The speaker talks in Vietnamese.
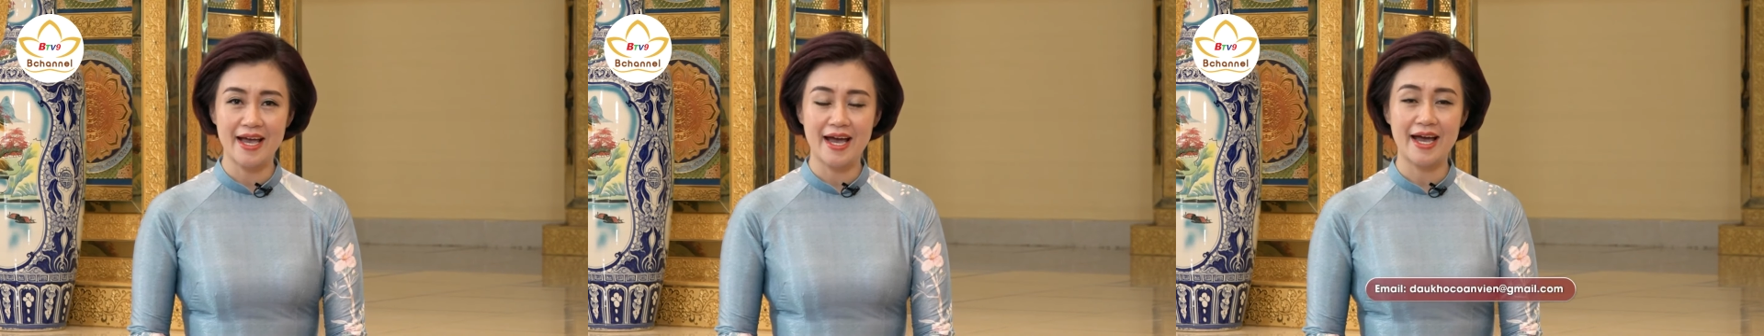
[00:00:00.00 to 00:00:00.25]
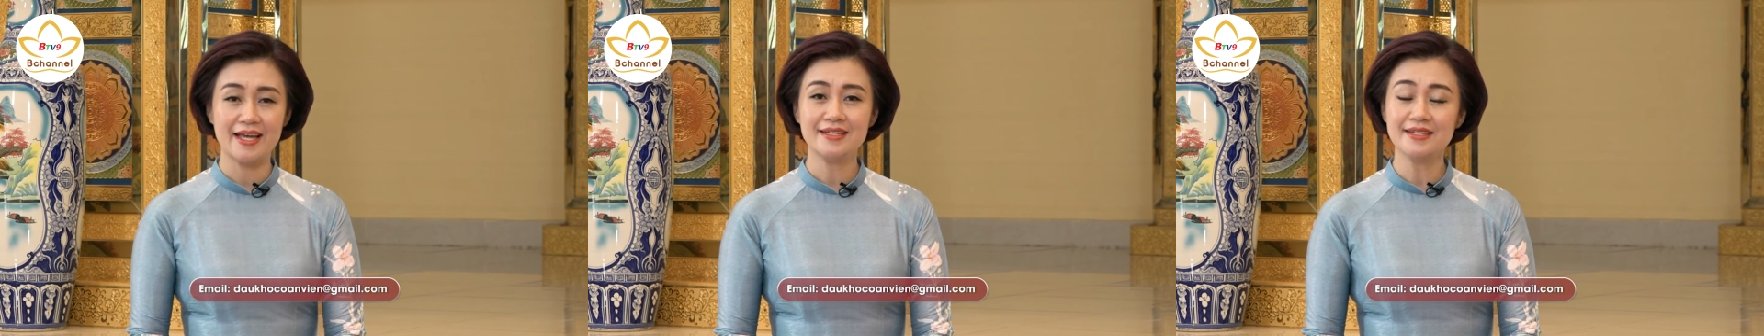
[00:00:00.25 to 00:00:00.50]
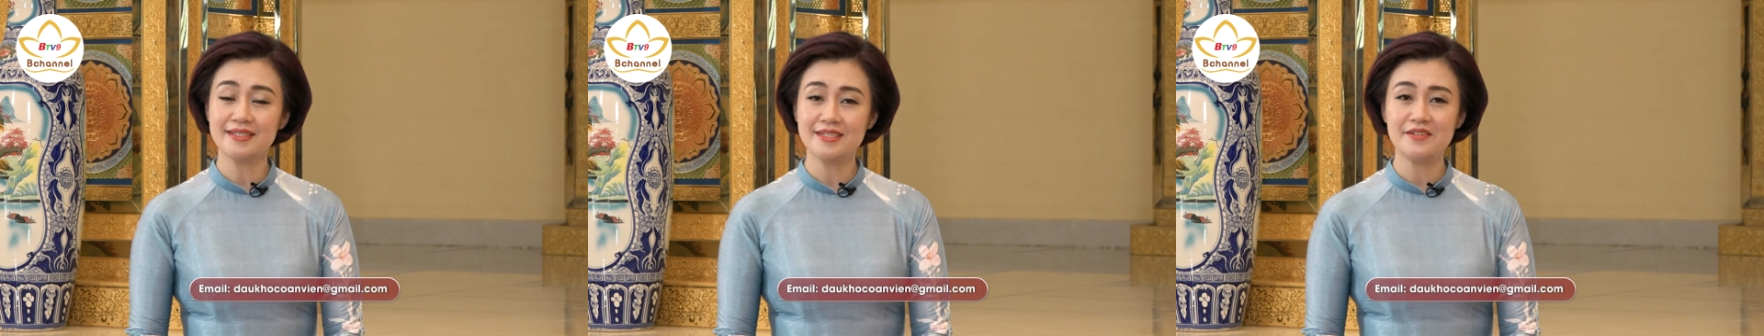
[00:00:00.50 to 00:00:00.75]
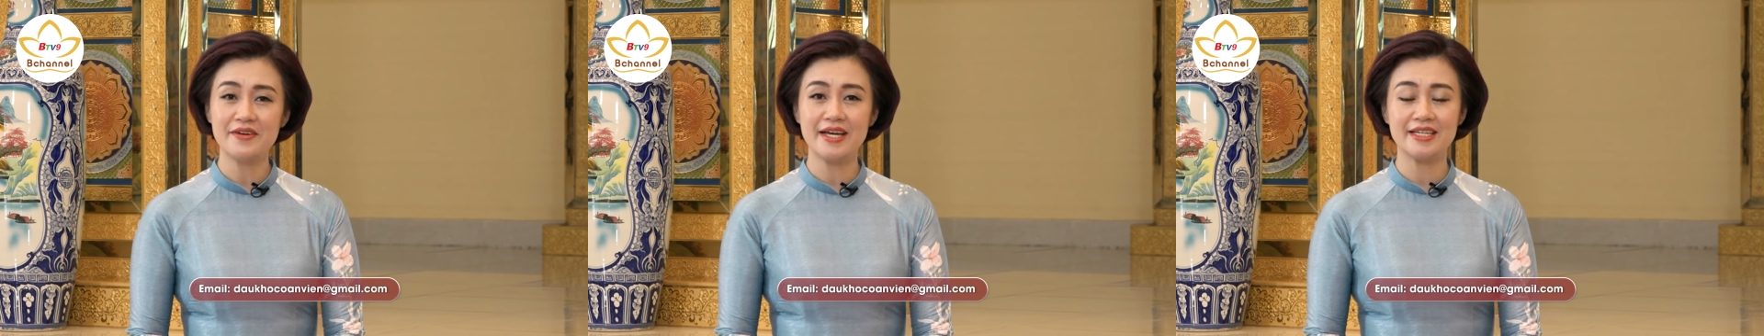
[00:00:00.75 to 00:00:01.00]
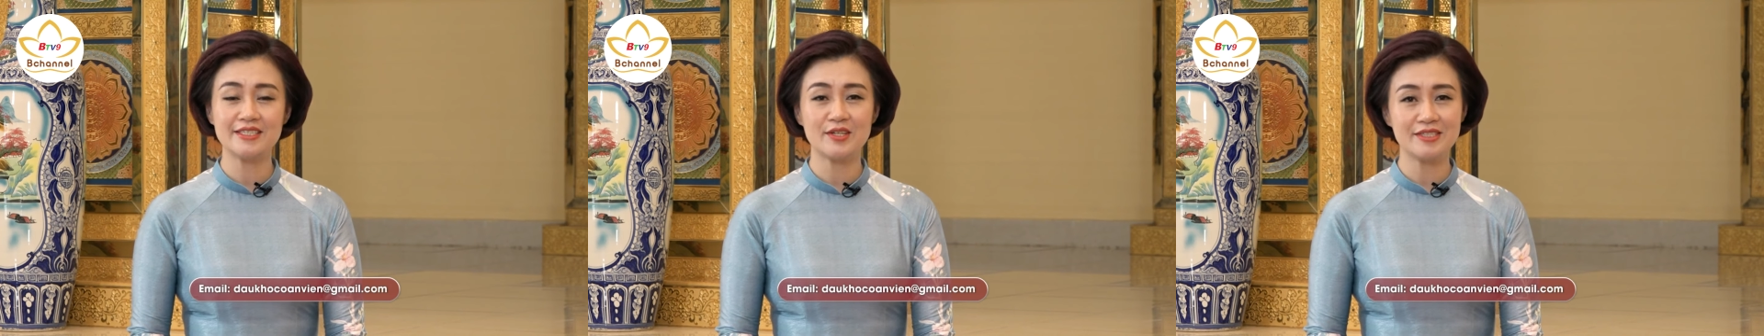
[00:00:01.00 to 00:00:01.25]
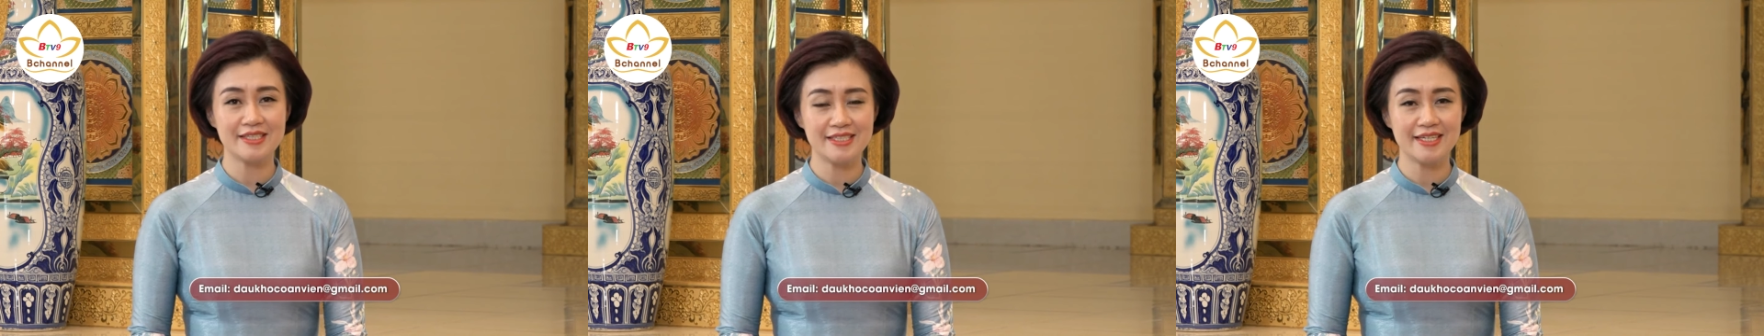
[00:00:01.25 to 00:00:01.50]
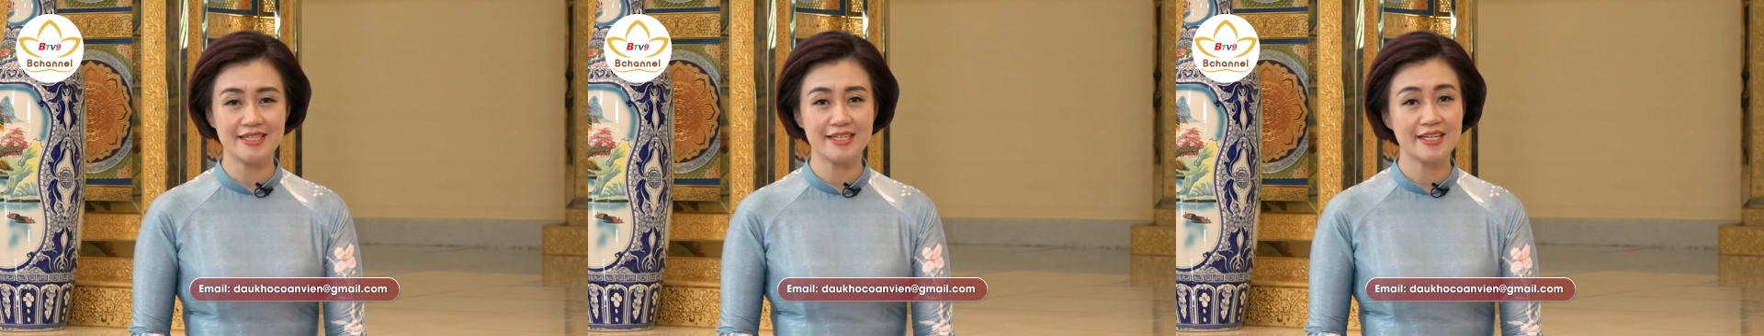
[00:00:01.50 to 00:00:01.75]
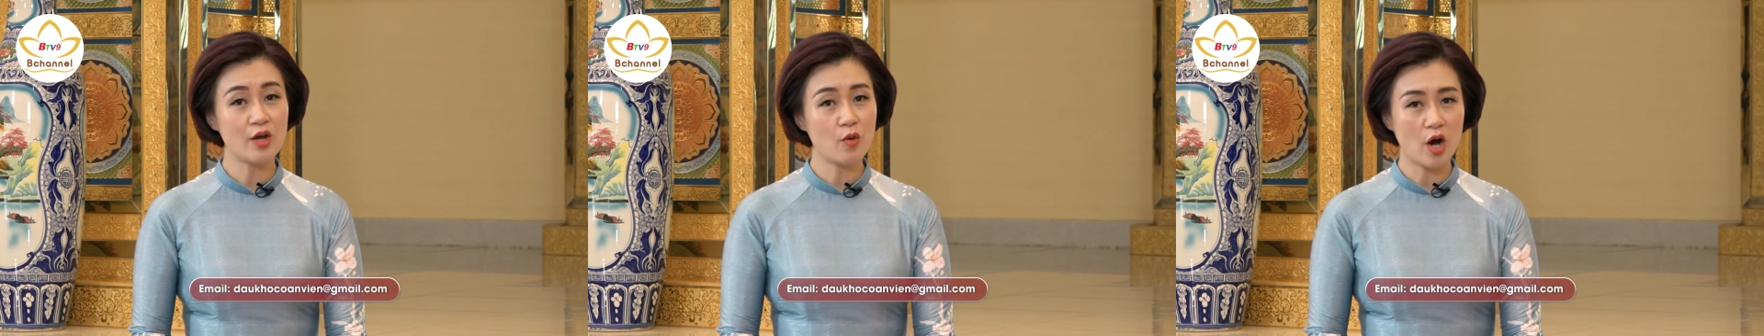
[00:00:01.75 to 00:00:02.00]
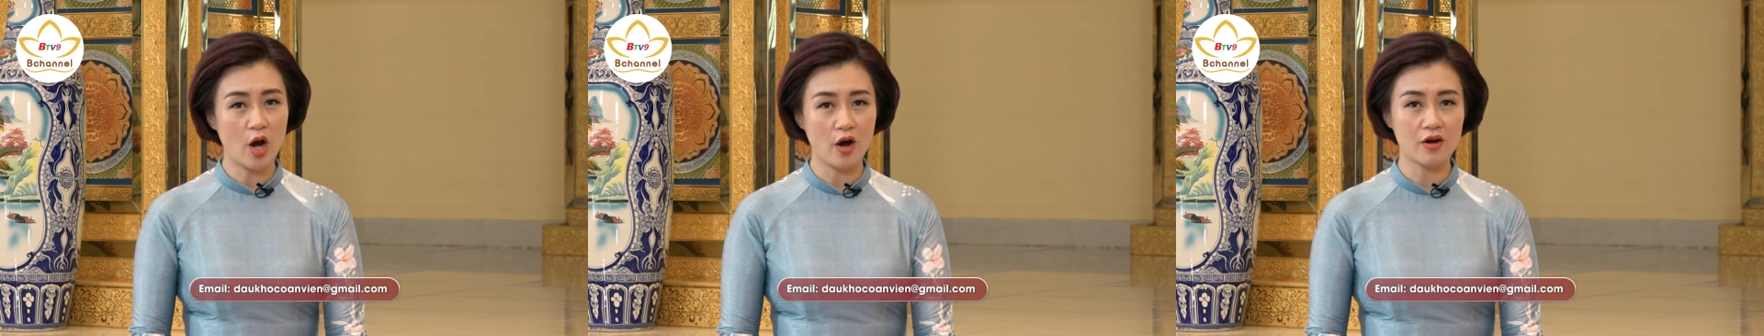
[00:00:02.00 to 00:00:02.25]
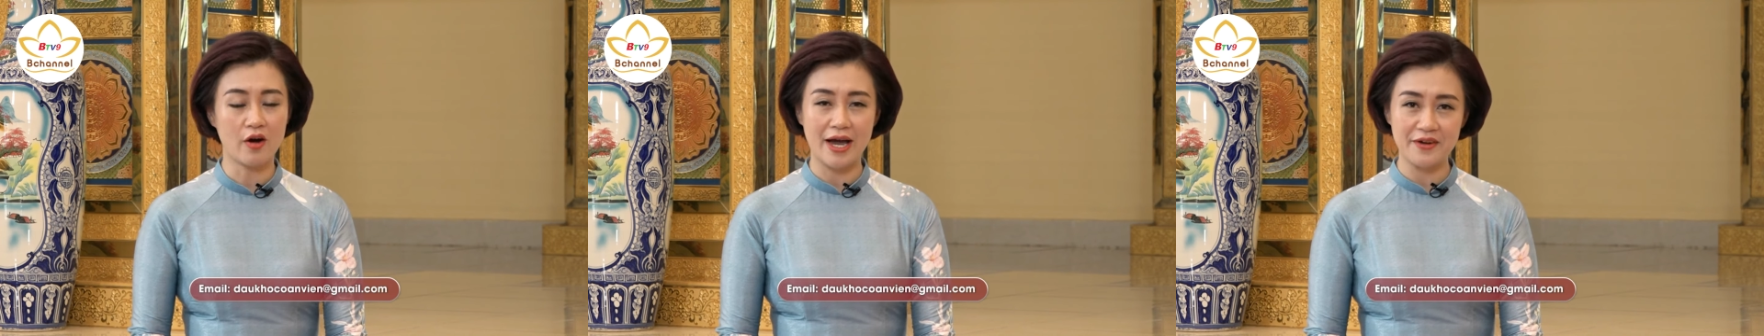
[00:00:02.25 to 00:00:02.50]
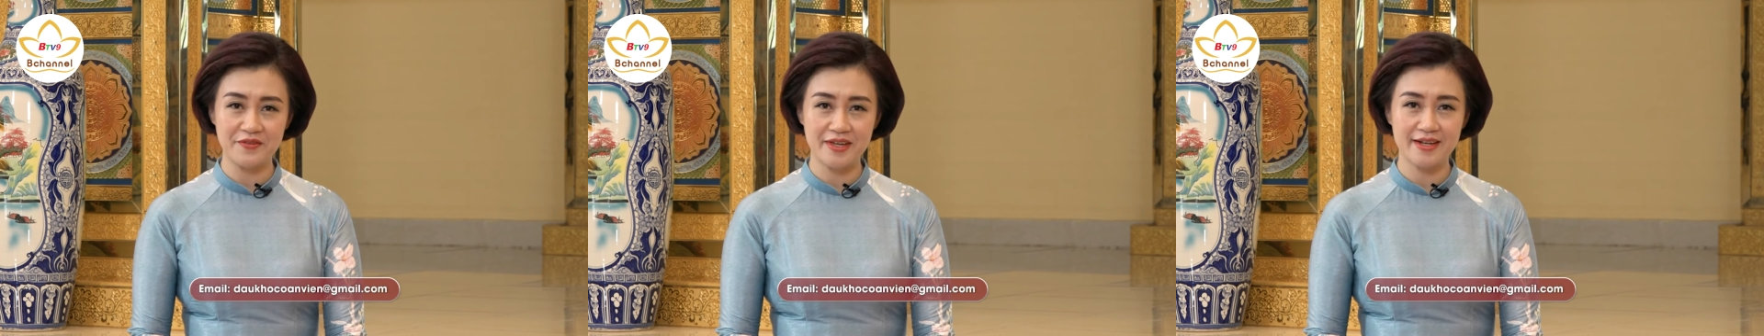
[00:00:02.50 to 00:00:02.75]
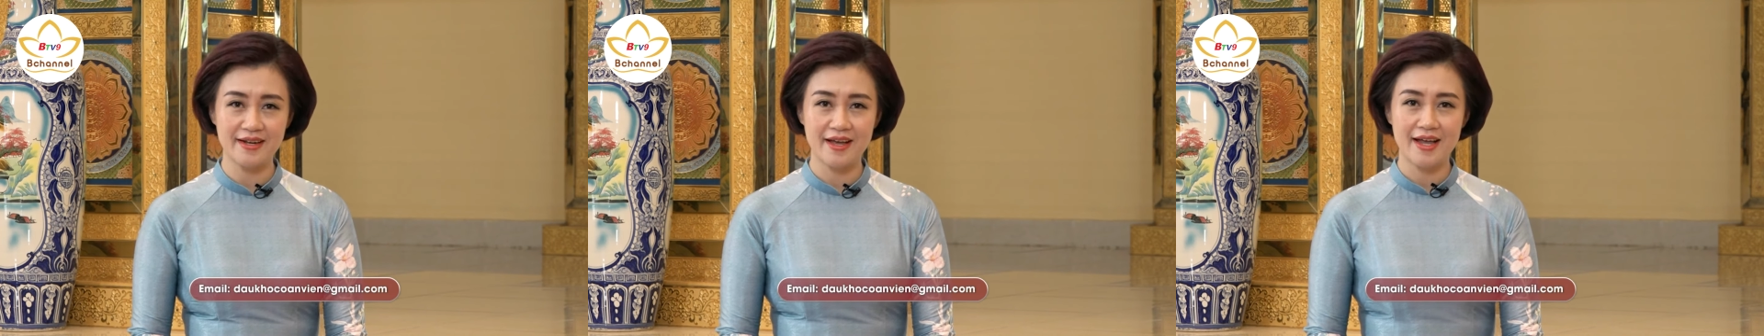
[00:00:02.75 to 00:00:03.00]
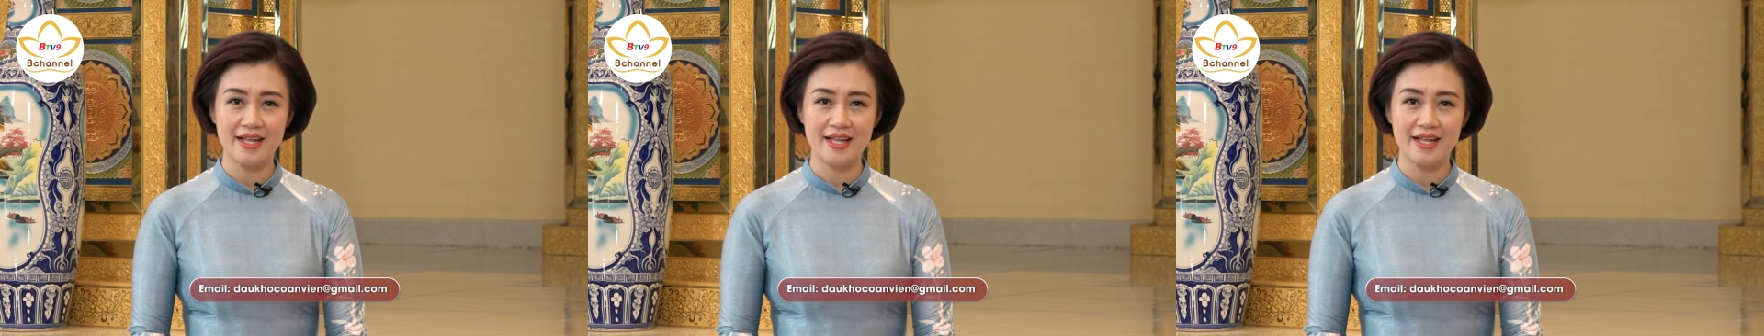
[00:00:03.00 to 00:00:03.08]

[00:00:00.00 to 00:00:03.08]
hãy gửi thư về cho chương trình Đâu Khó Có An Viên